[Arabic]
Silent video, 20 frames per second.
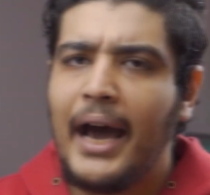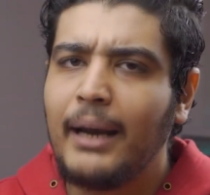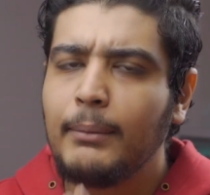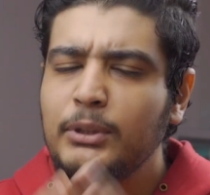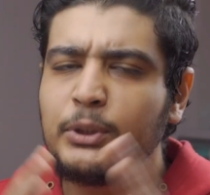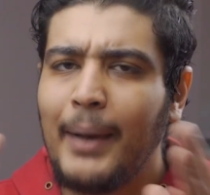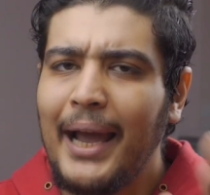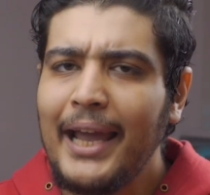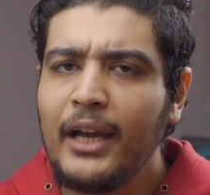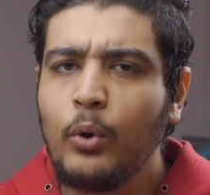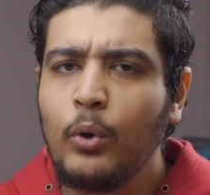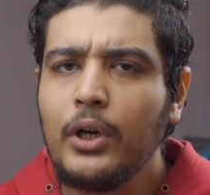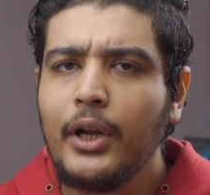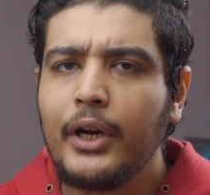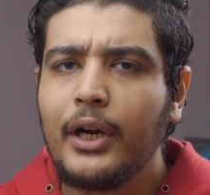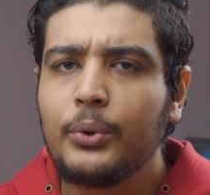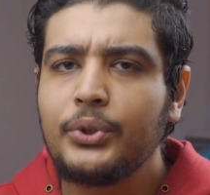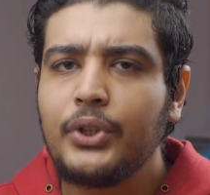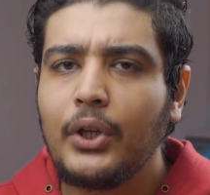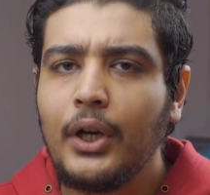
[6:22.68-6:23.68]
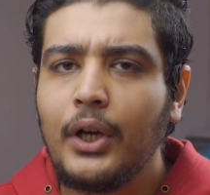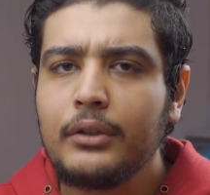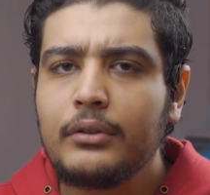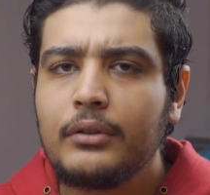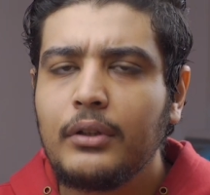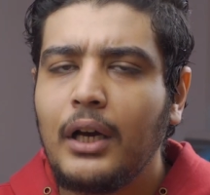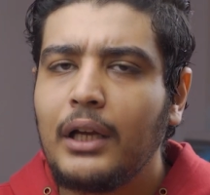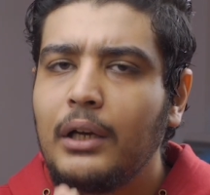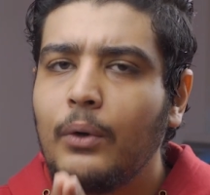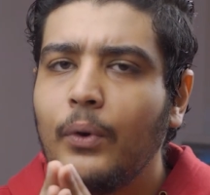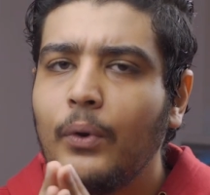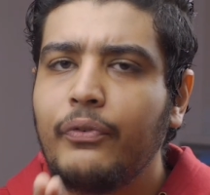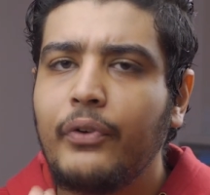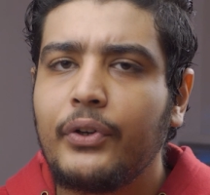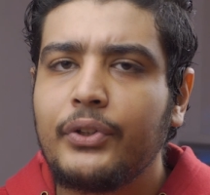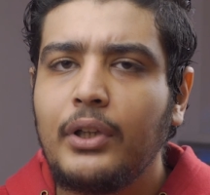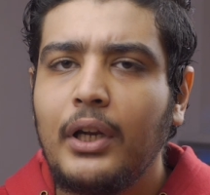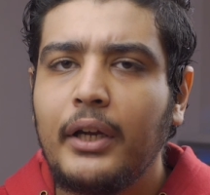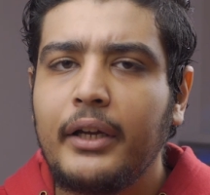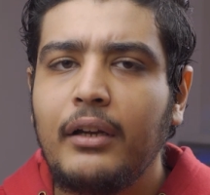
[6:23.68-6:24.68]
انا مش معايا كل الراوترات انا
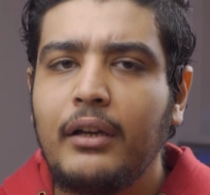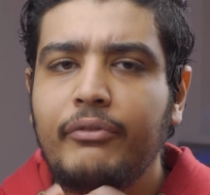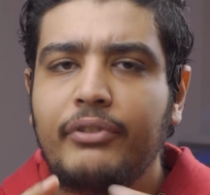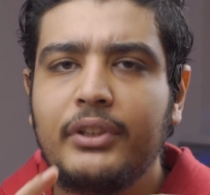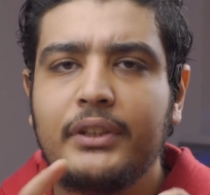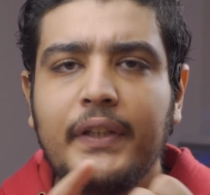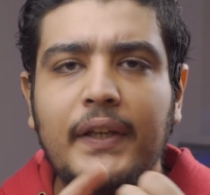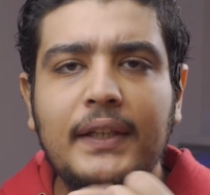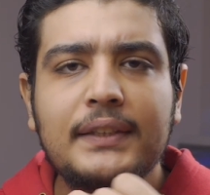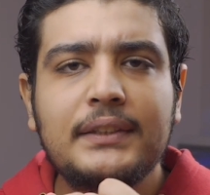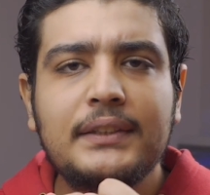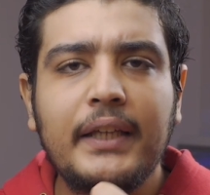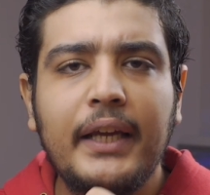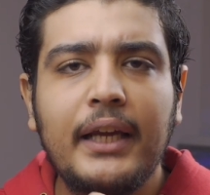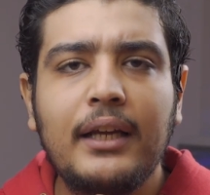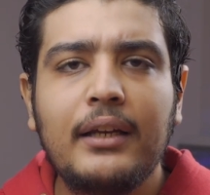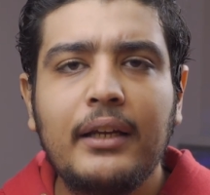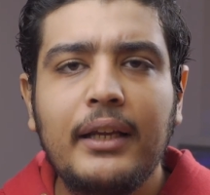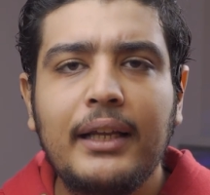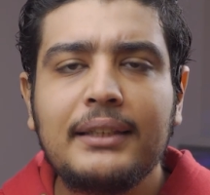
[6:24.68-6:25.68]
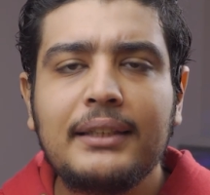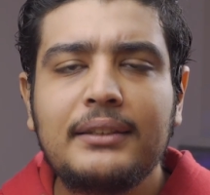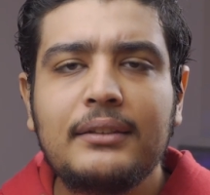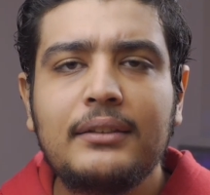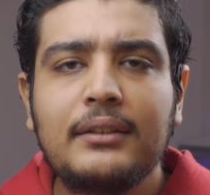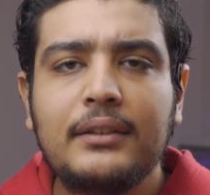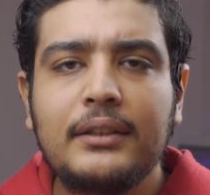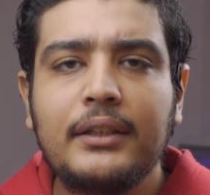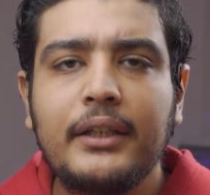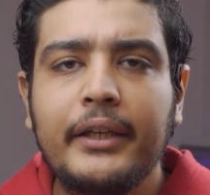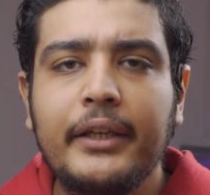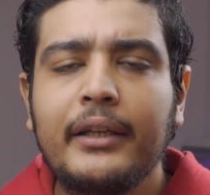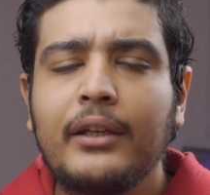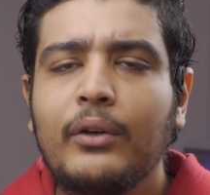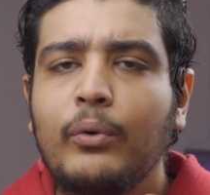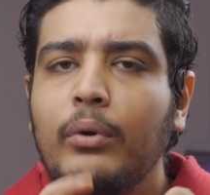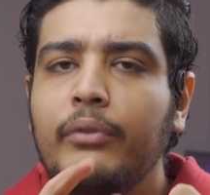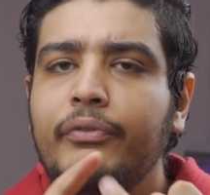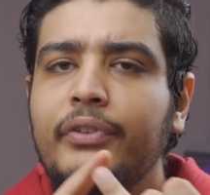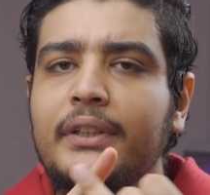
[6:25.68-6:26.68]
وفرت لك الفي دي اس ال الزد تي اي
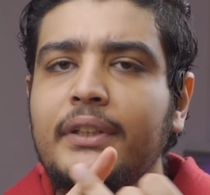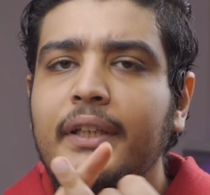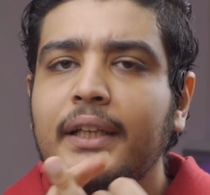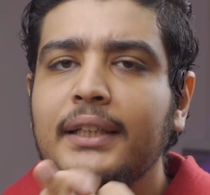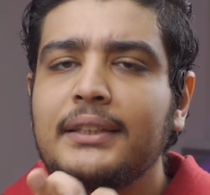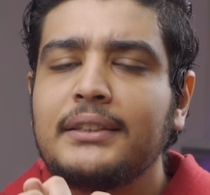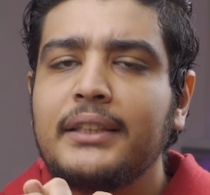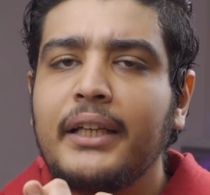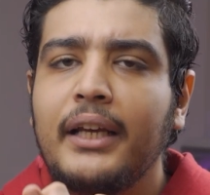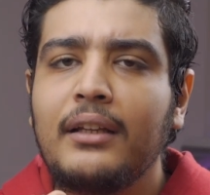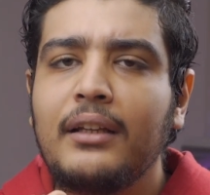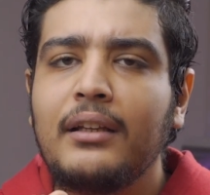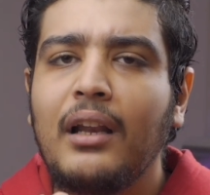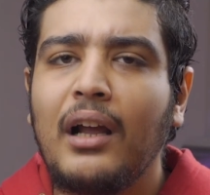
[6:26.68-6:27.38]
والفي دي اس ال e،